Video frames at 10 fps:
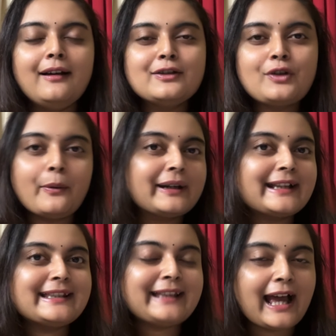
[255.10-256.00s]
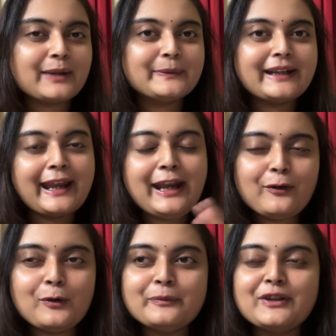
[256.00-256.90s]
সবার কাছে থাকবে না
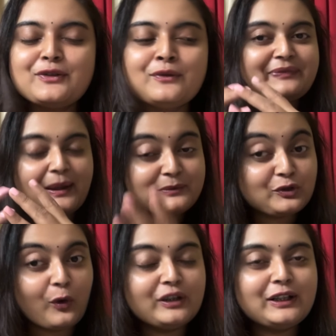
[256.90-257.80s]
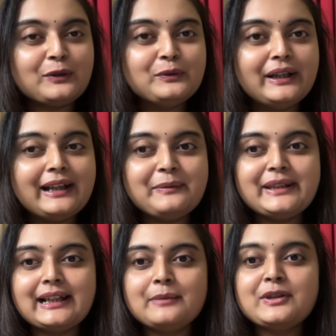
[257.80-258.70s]
এরকম কিছু আমি ড্রটা খুলে দিলাম
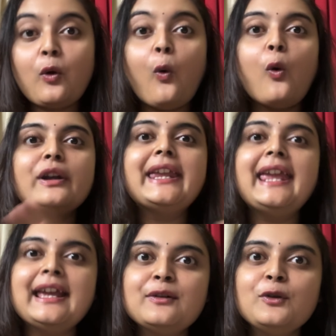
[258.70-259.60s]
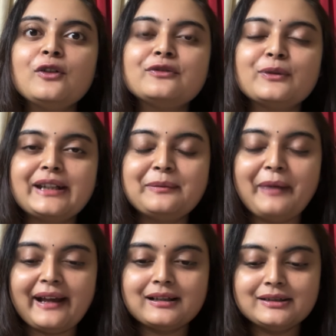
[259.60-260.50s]
দেখলাম যে অনেকগুলো ফোনের
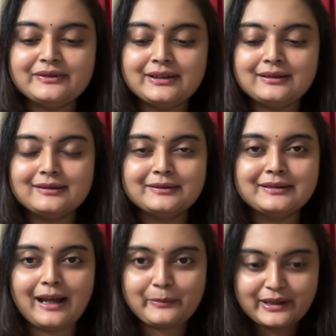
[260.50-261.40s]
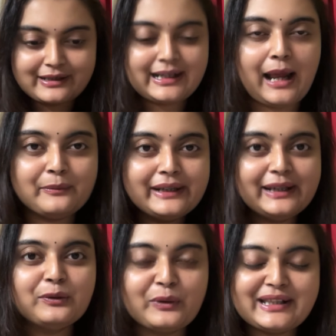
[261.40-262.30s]
ব্যাক কভার আমার সামনেই
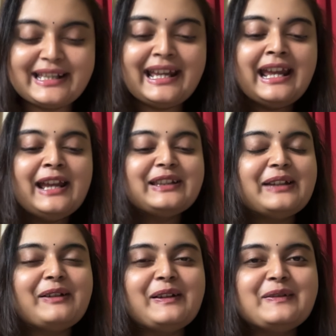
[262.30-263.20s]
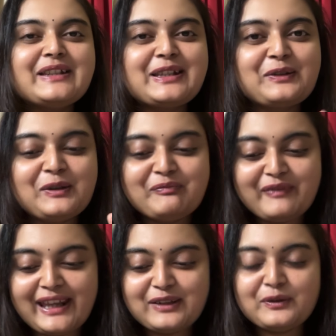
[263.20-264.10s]
রয়েছে তাই ভাবলাম যে যেগুলো
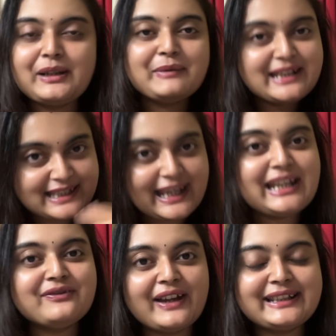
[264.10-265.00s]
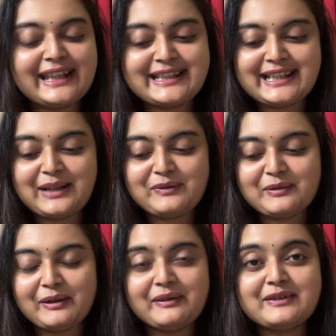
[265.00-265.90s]
বের করি আমি নিজেই ইনফ্যাক্ট দেখছিলাম তাই
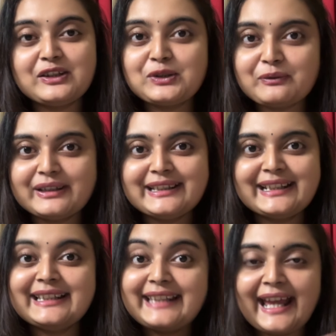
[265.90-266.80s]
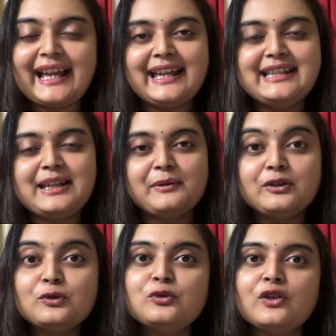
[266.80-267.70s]
ভাবলাম যে তোমাদেরকে দেখাই যে আমার
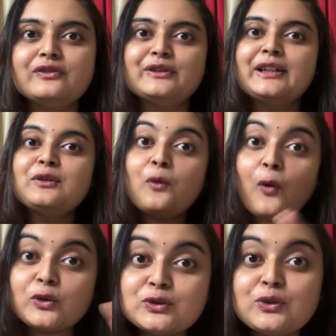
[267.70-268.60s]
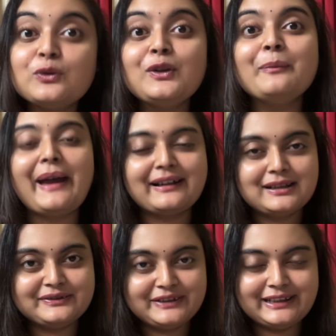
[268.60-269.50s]
দুটো ফোনের কতগুলো ব্যাক
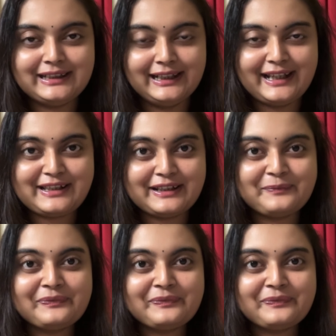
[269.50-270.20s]
কভারের কালেকশন